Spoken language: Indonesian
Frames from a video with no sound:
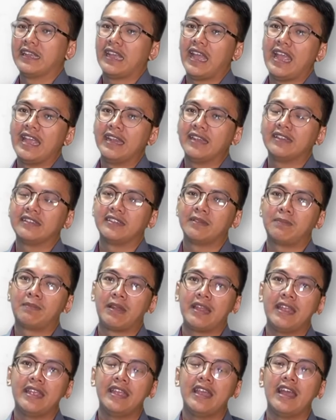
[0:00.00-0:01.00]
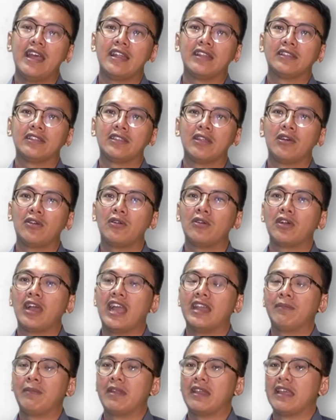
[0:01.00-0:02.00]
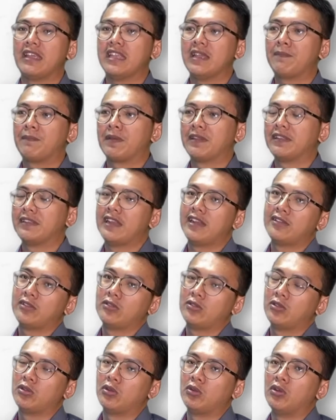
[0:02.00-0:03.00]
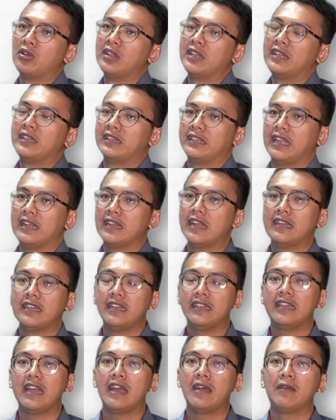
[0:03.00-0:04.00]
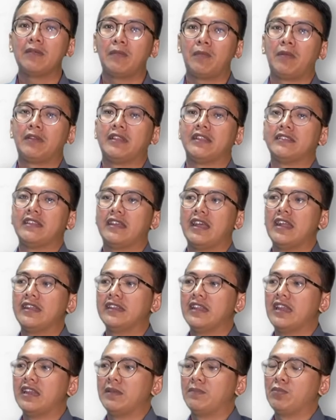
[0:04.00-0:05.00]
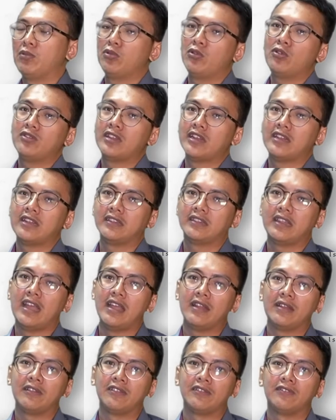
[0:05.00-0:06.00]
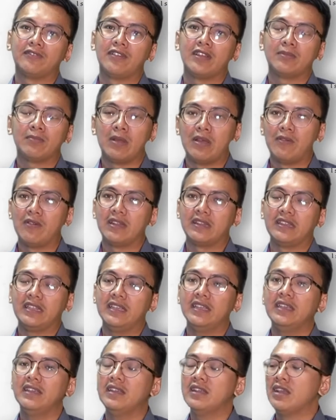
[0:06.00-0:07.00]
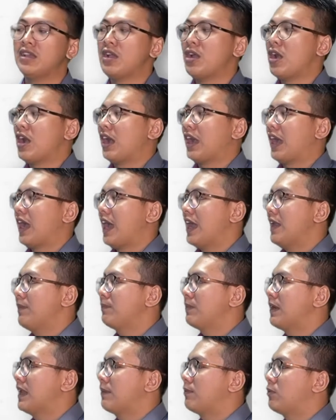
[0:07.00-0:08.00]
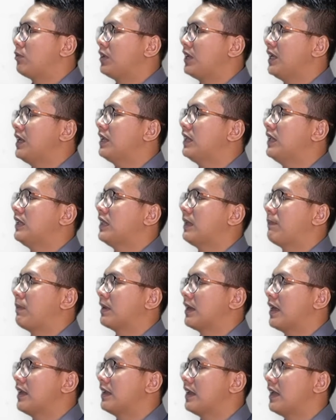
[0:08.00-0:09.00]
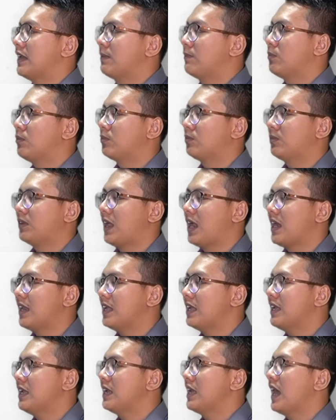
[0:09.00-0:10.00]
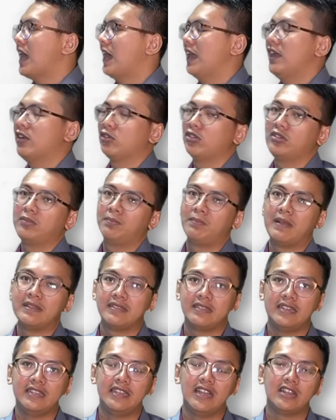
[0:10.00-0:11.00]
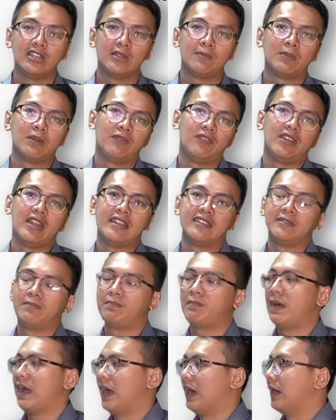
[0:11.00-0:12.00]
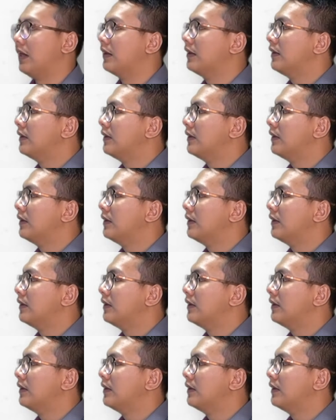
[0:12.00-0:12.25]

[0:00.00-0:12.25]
kain spray atau kain merahnya berasal dari soto. Ternyata tidak berdasarkan dari buku catatan Fatmawati. Kain merah putih didapatkan dari dari Hairul Basri atau perwira Jepang.